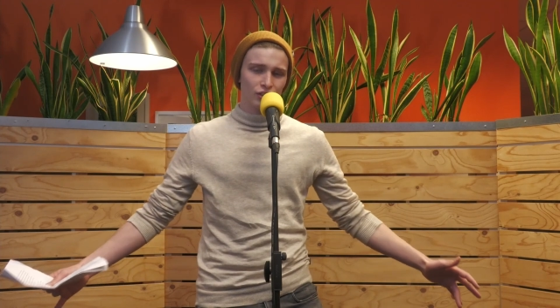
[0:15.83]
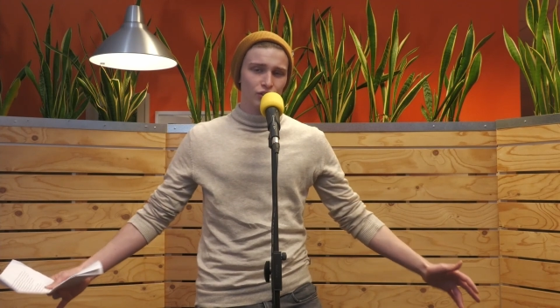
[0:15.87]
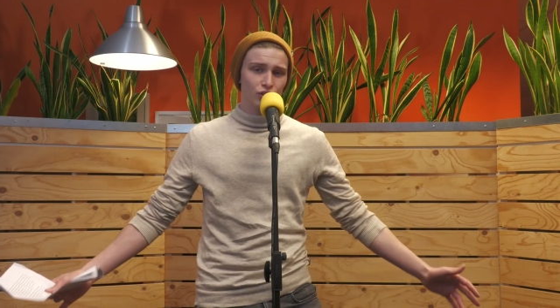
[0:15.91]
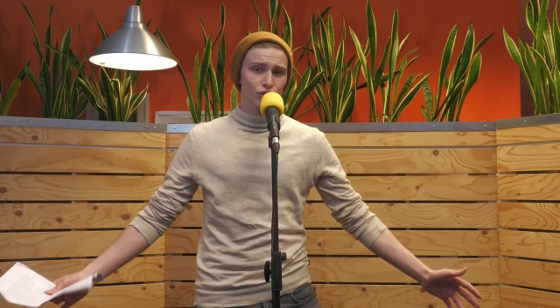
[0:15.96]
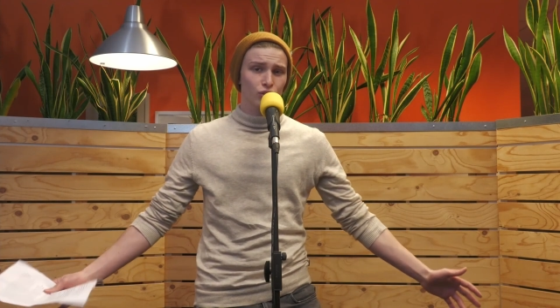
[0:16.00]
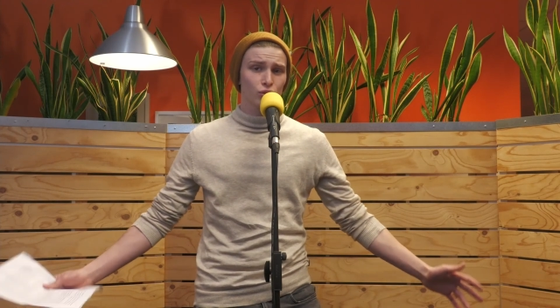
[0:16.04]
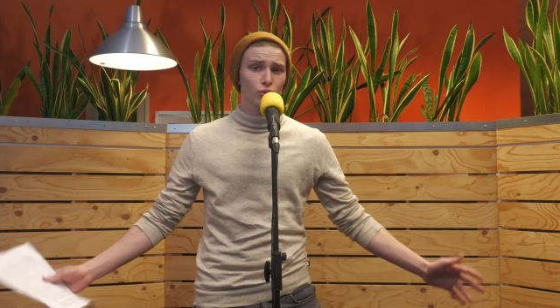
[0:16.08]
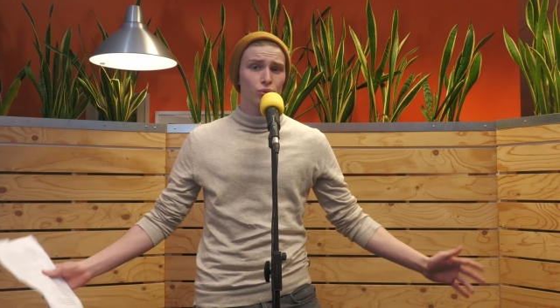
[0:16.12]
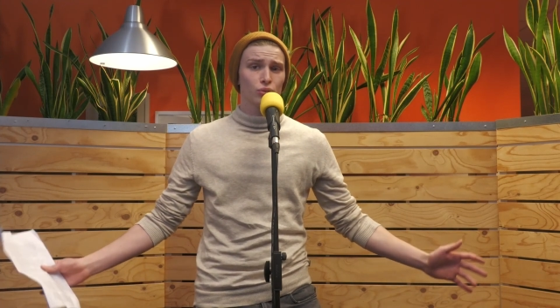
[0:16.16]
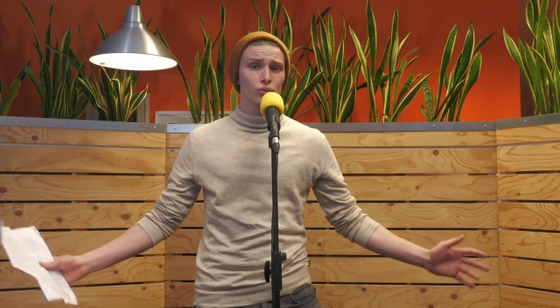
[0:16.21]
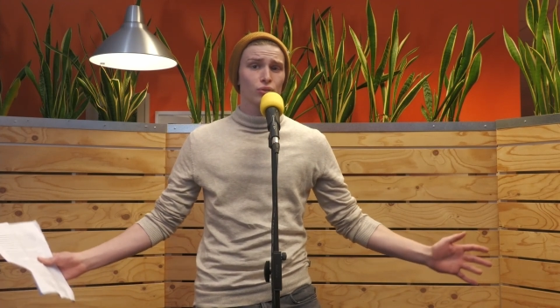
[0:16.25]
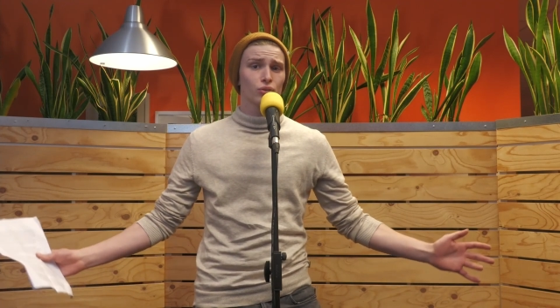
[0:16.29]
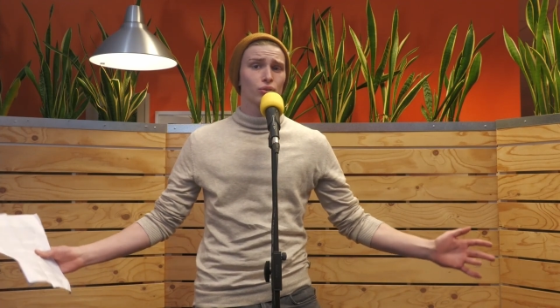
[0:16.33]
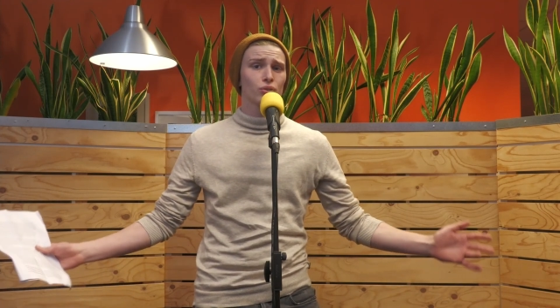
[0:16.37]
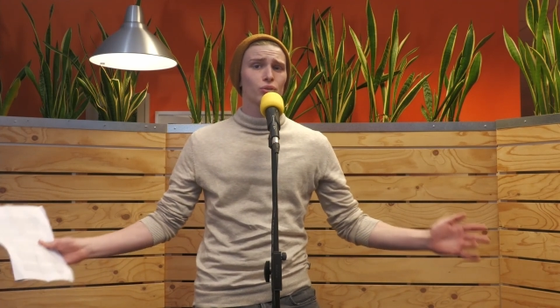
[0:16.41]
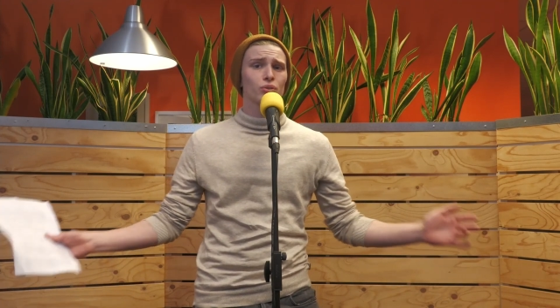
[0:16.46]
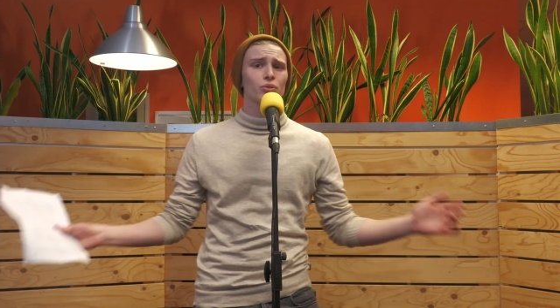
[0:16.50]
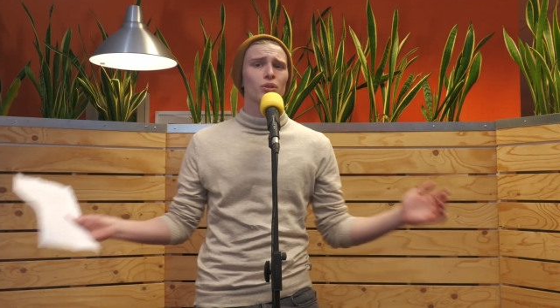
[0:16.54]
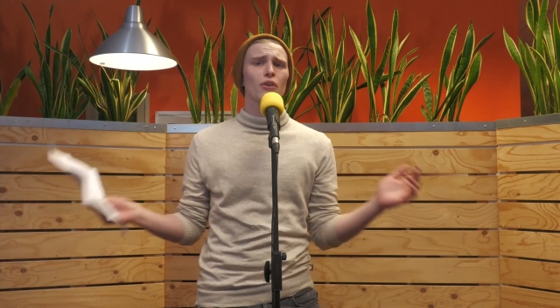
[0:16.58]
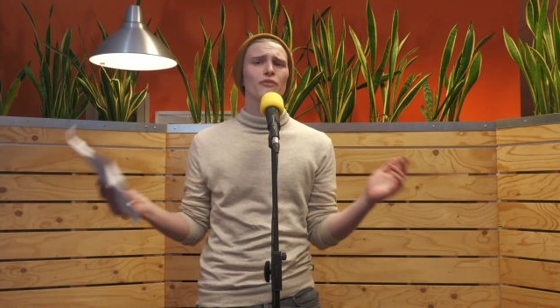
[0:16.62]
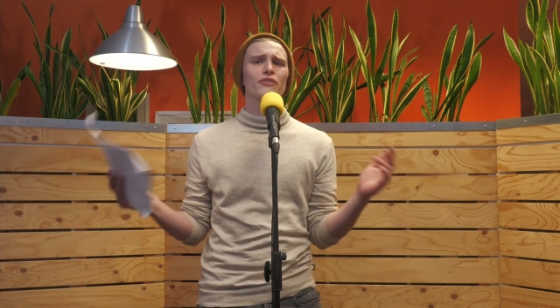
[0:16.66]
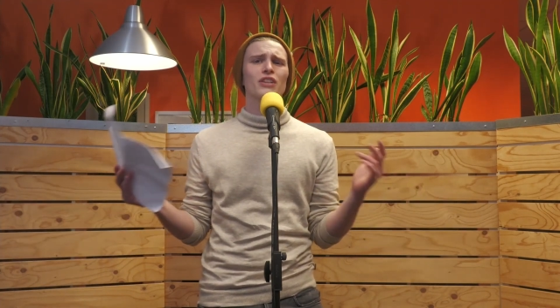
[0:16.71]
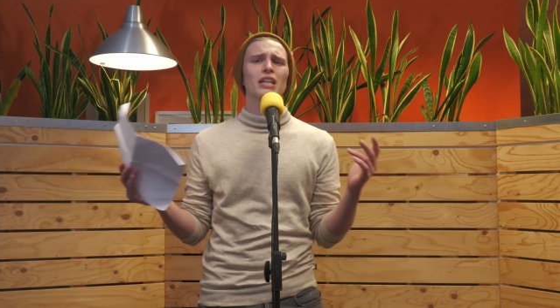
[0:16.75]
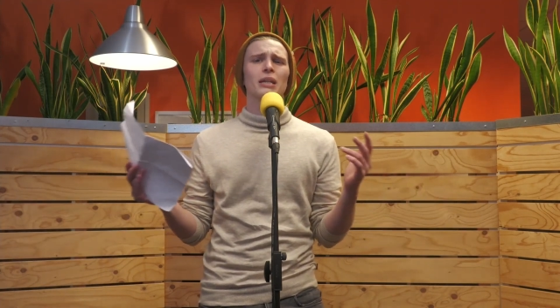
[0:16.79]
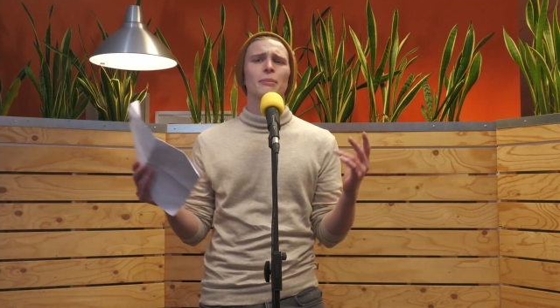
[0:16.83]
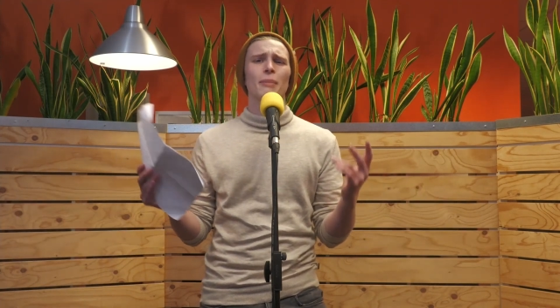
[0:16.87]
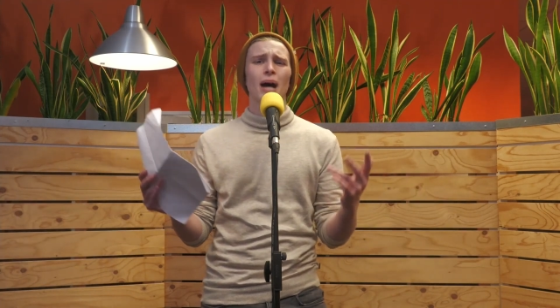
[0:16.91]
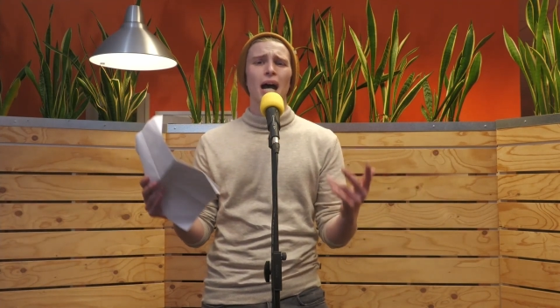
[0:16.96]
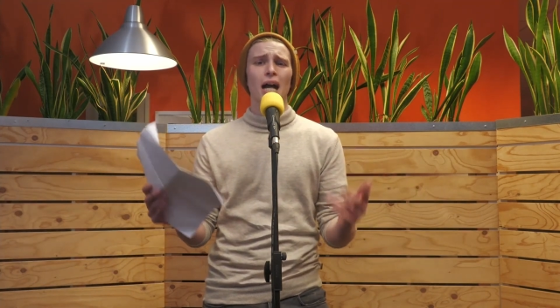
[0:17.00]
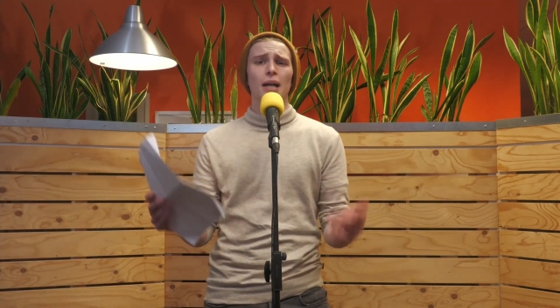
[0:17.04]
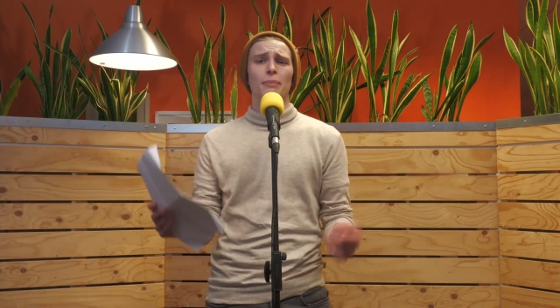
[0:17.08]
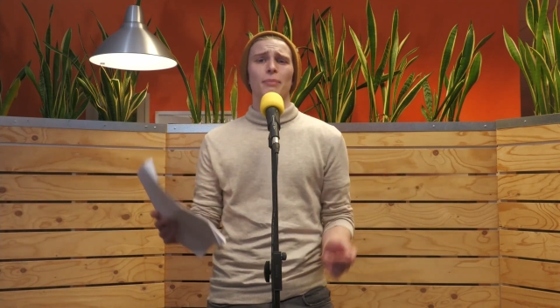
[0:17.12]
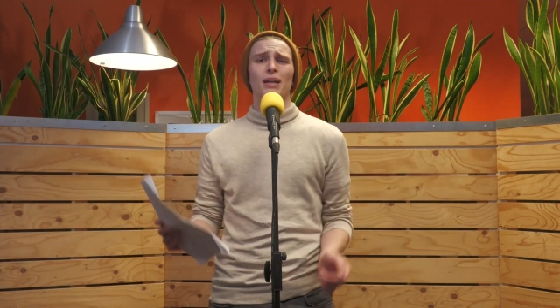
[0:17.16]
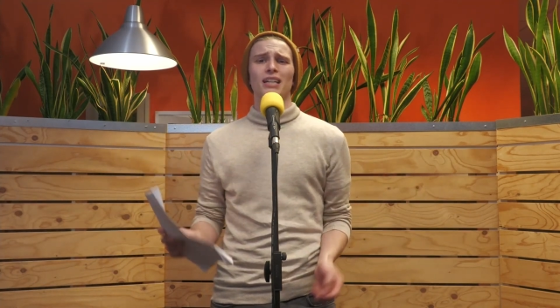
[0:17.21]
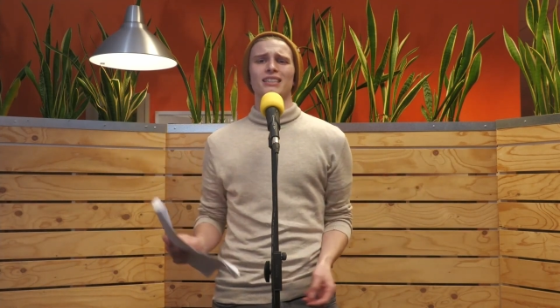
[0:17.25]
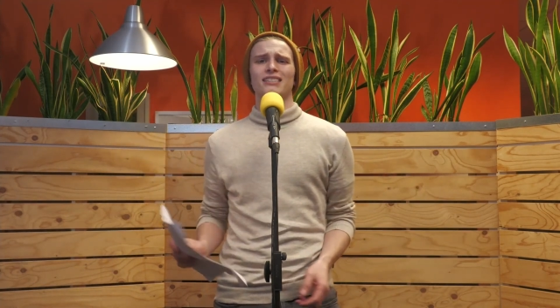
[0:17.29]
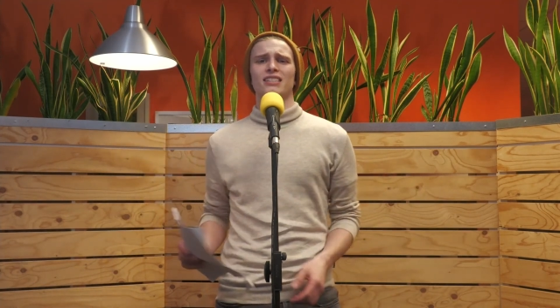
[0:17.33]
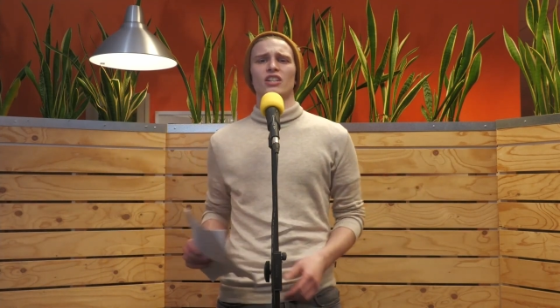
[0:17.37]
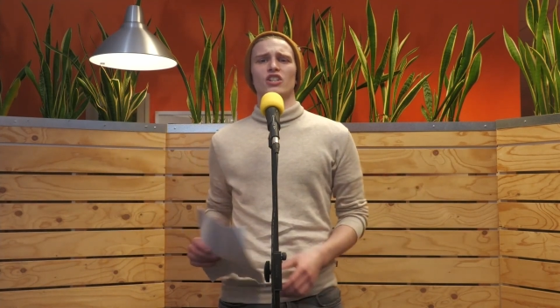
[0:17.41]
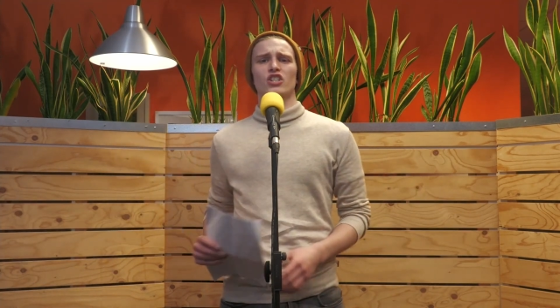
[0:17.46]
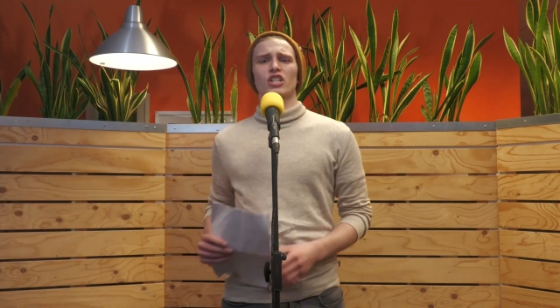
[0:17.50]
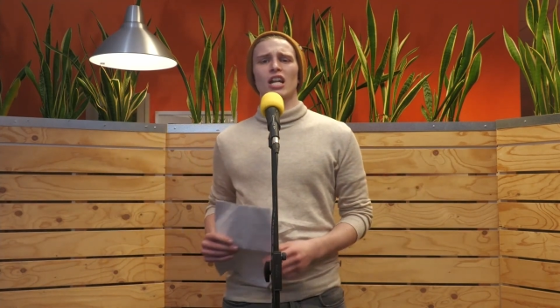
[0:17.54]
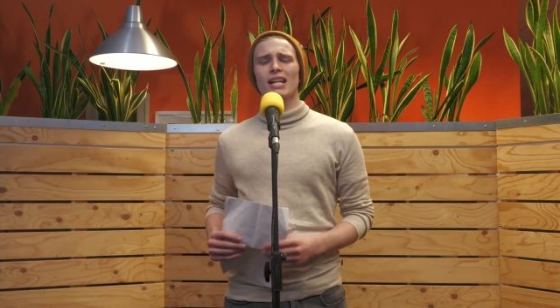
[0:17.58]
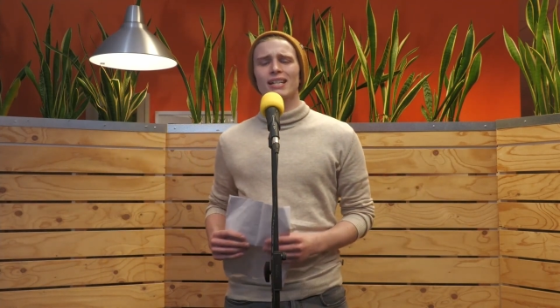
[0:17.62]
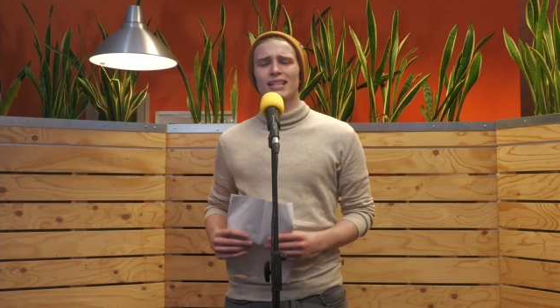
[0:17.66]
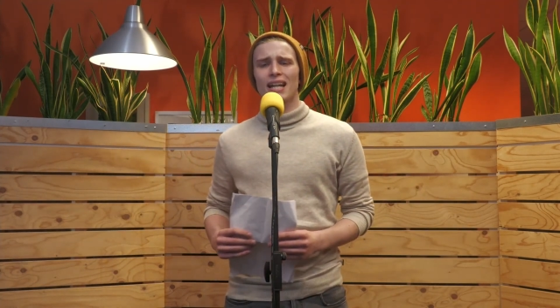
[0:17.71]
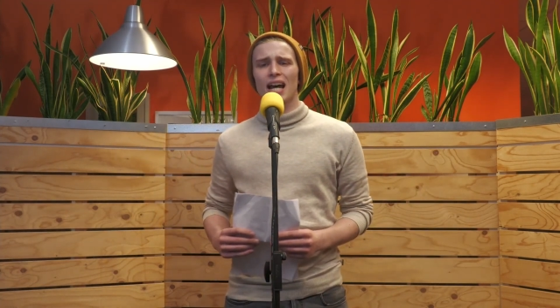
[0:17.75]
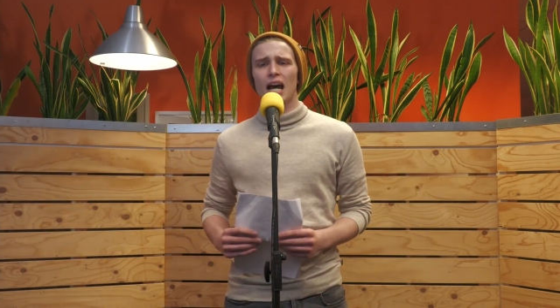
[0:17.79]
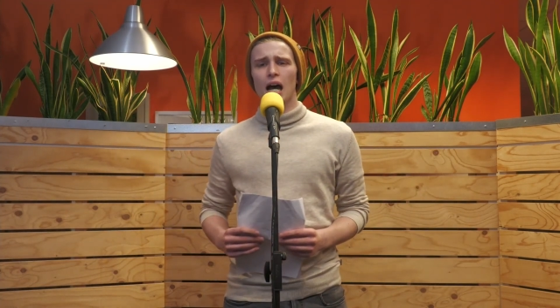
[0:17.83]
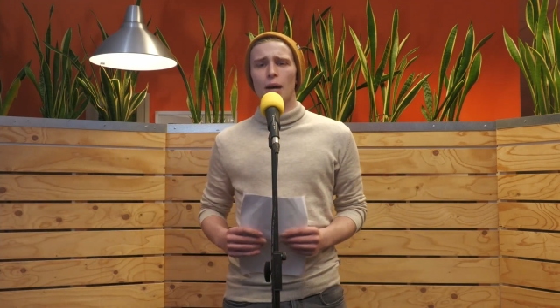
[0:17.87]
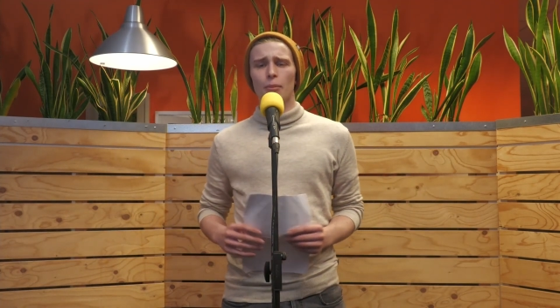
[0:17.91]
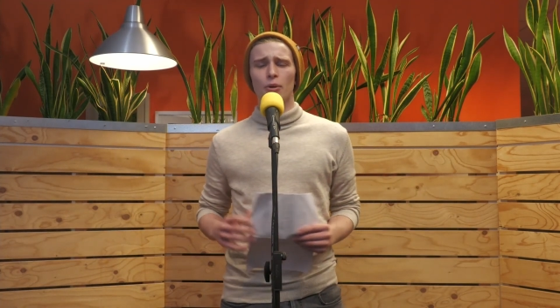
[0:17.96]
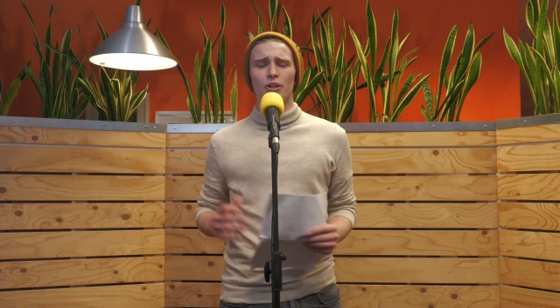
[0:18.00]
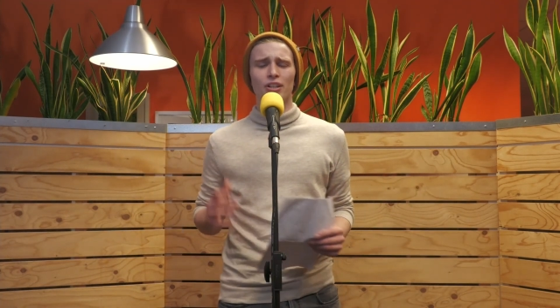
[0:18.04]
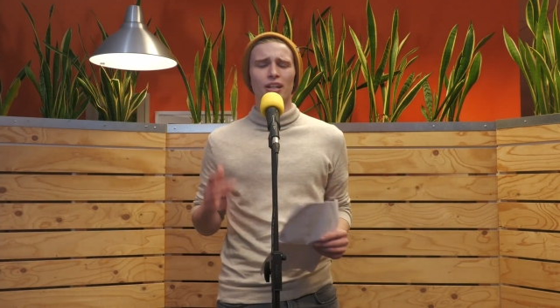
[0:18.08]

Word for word: Tütü auf den Marktplatz gestellt habe